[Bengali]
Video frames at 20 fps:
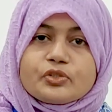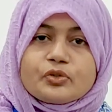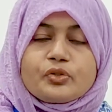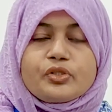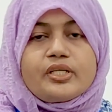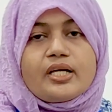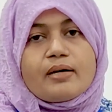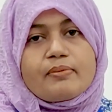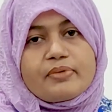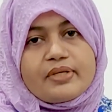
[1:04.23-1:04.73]

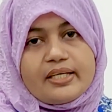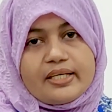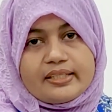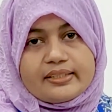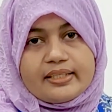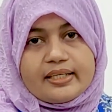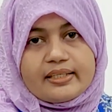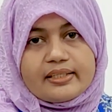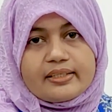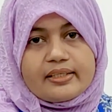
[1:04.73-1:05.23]
সোডিয়াম
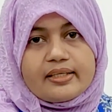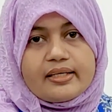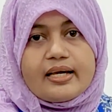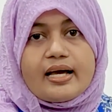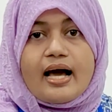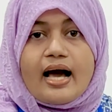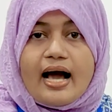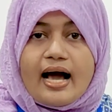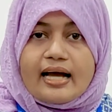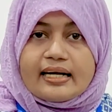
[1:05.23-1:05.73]
খেয়ে থাকে
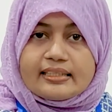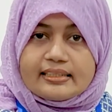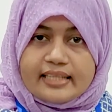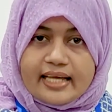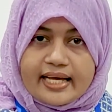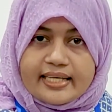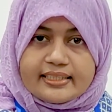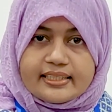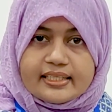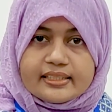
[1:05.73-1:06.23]
আর
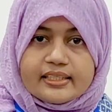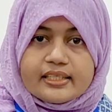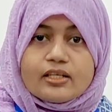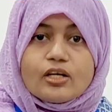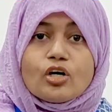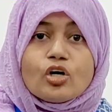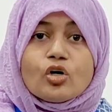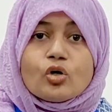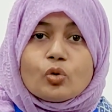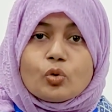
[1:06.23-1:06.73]
তাই তাদের
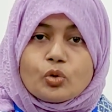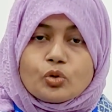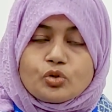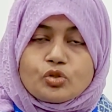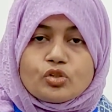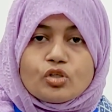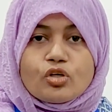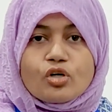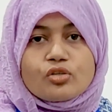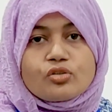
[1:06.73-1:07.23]

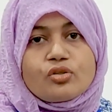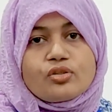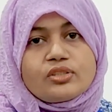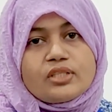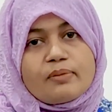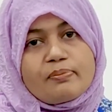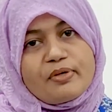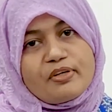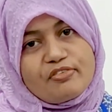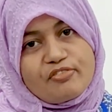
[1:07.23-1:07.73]
উচ্চ
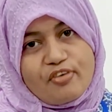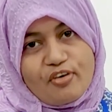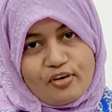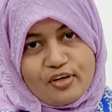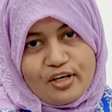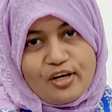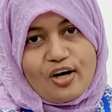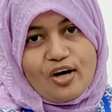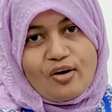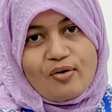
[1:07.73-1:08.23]
রক্তচাপের
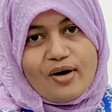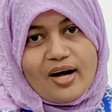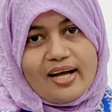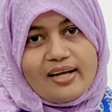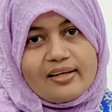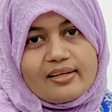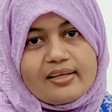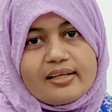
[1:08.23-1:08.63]
ফলে হওয়া